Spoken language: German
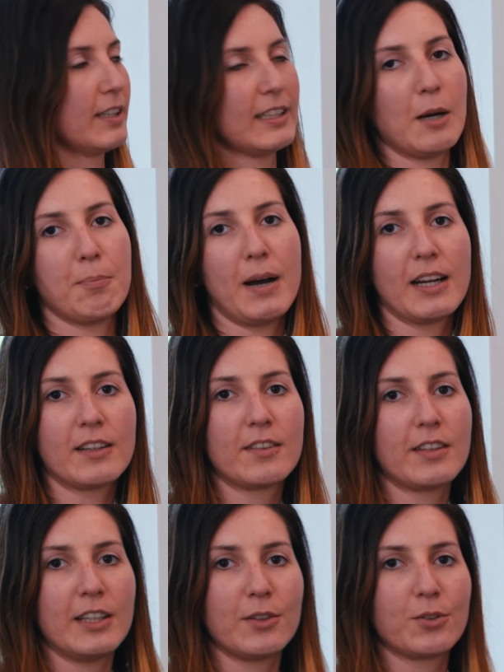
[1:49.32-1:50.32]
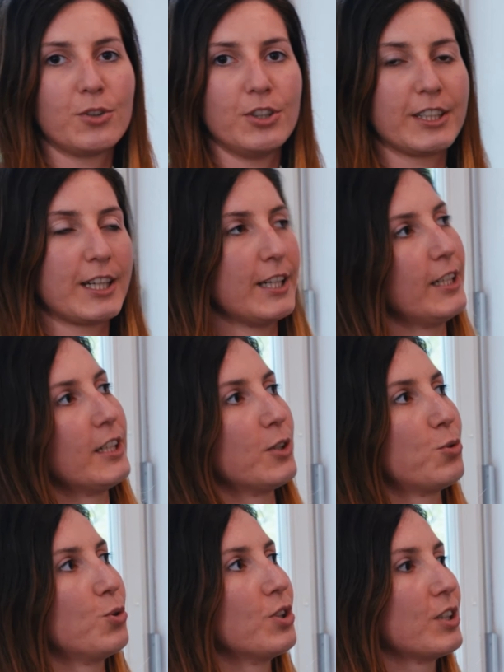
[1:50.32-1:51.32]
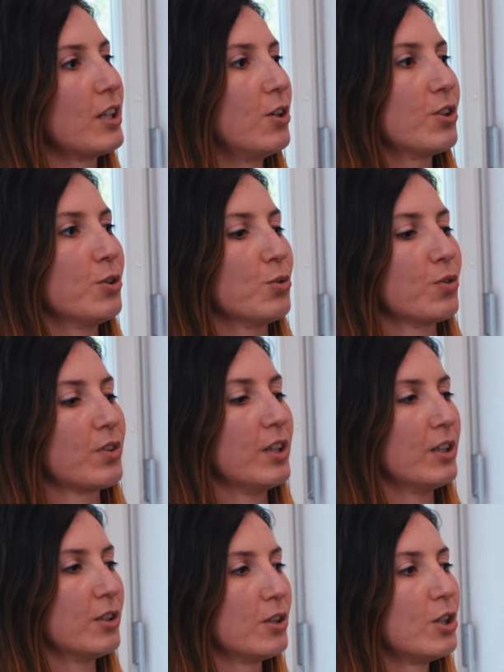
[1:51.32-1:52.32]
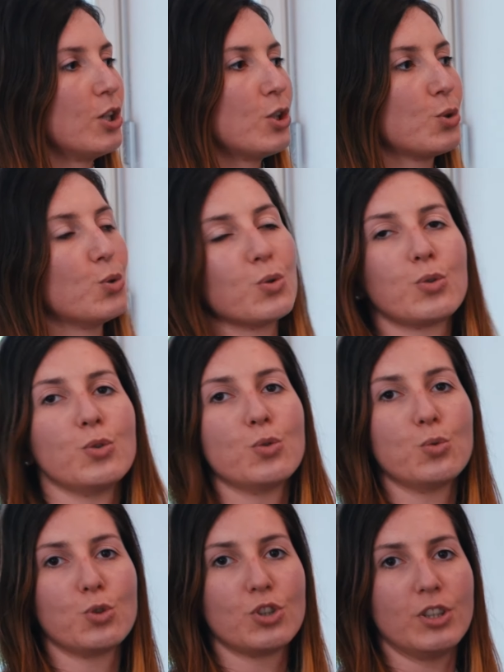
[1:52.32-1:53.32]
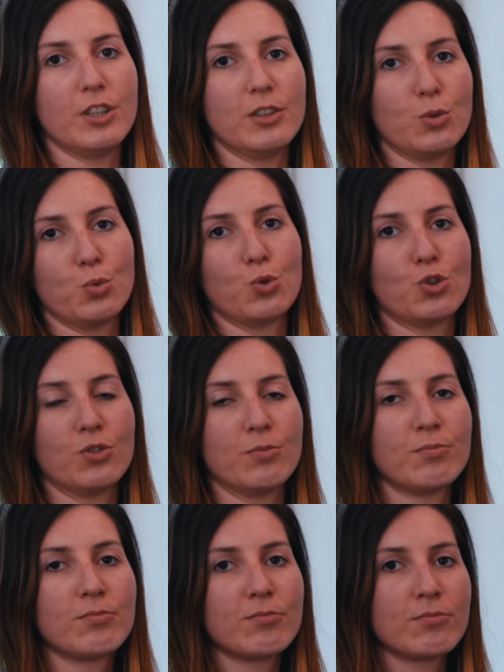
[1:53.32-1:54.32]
nicht nach Baden sein sollte, kann er natürlich auch in unserer großen Dusche duschen.